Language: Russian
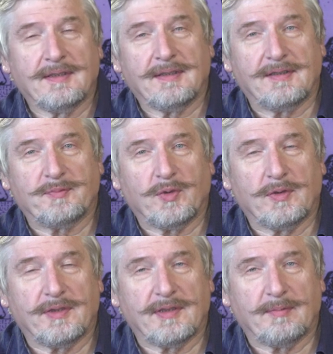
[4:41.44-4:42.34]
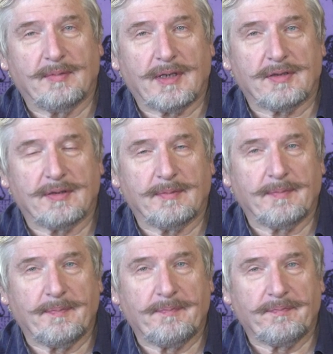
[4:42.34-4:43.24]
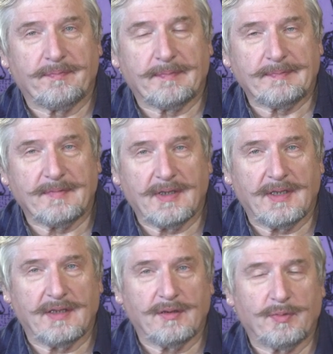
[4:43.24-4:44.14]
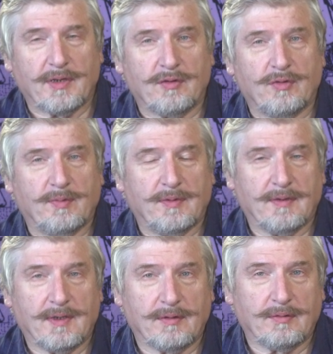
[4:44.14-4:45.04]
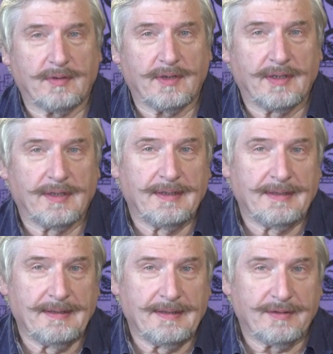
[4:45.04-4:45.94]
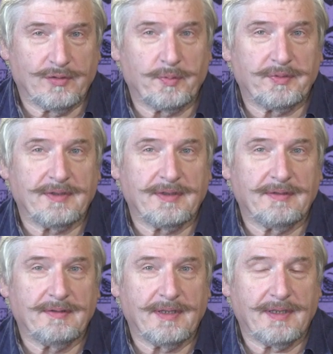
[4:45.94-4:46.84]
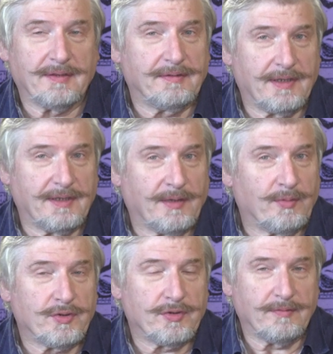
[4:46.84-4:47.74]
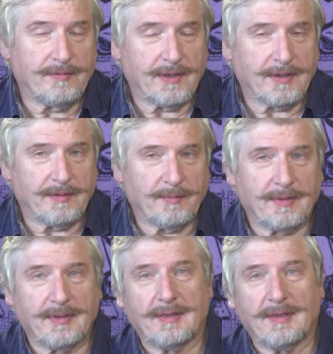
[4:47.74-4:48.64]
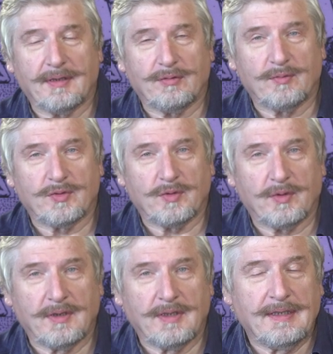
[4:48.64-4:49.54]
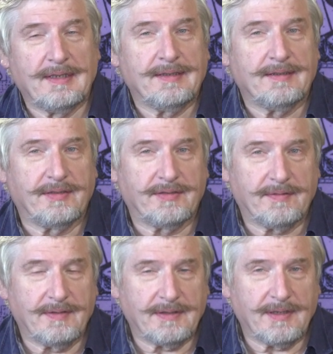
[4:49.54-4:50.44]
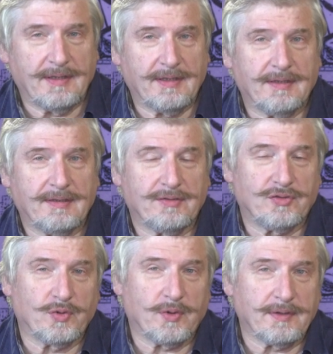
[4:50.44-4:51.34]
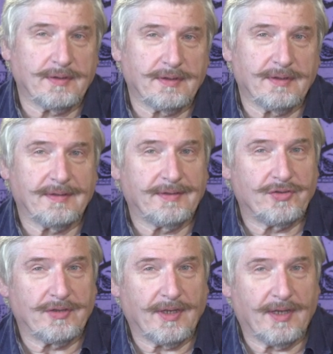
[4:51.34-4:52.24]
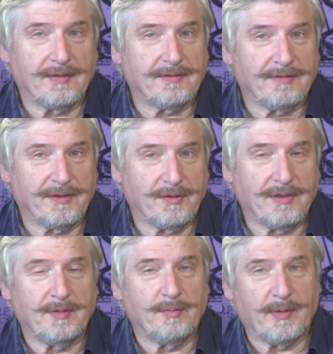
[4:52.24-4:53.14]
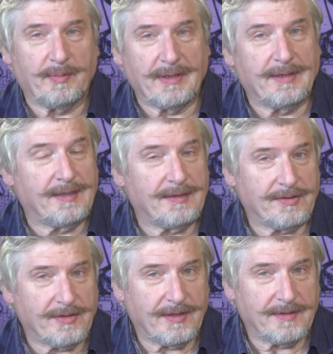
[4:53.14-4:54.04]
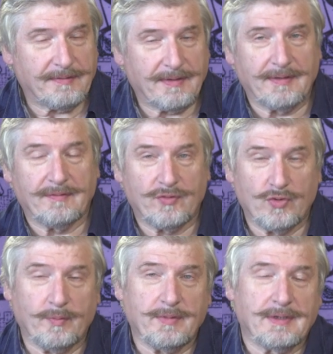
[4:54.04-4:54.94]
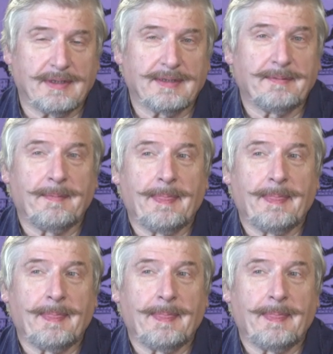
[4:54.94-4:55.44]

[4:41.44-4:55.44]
исполненным маршем Кирилла Прокопова, который, собственно говоря, говорит об очень важном – о том, что действительно сортинг начинает свое победное шествие. В чем дело?